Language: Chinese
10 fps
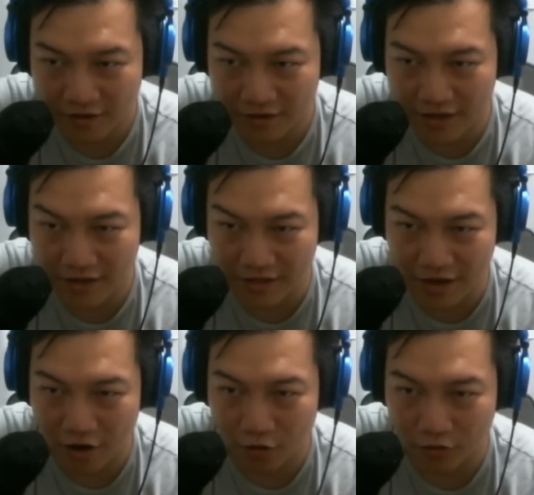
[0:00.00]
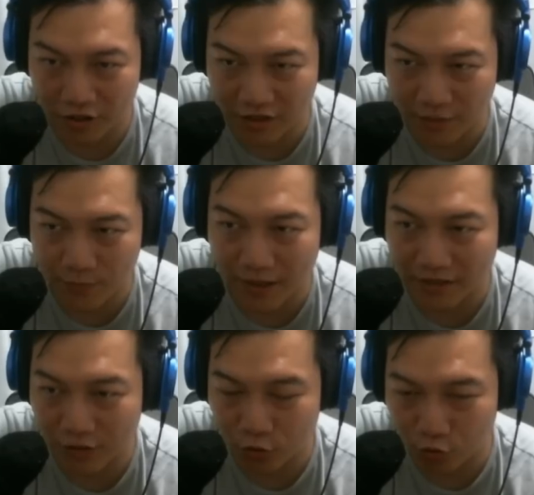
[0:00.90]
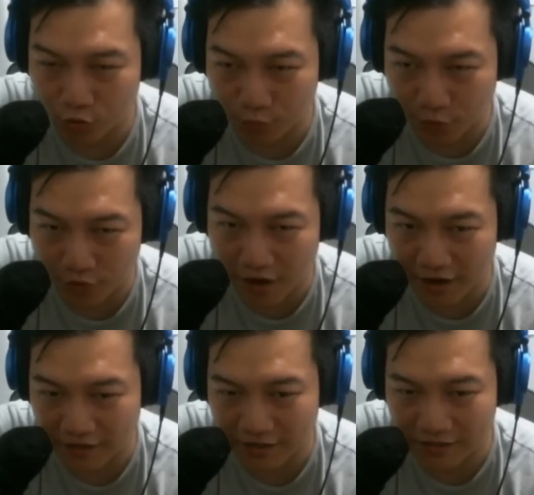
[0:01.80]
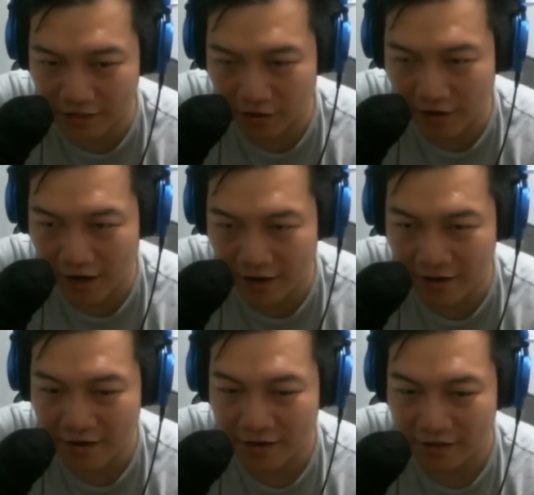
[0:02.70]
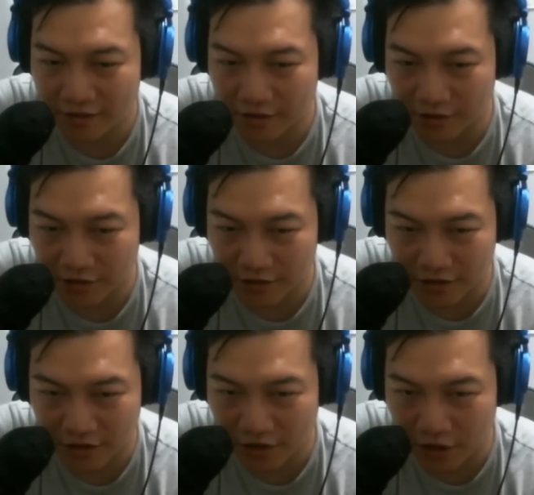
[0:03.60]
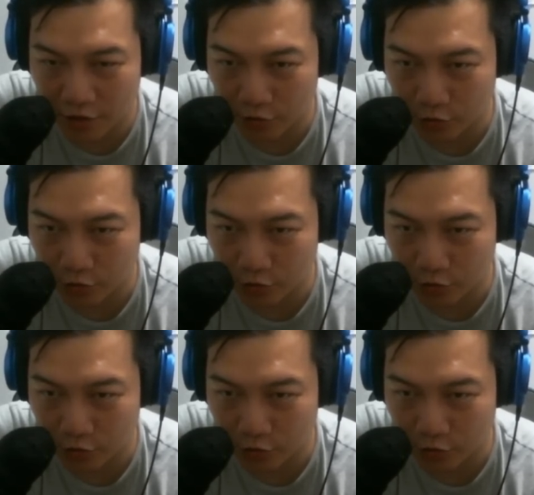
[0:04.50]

你你要层层把这个叙述剥开，你才知道大概这个格雷到底会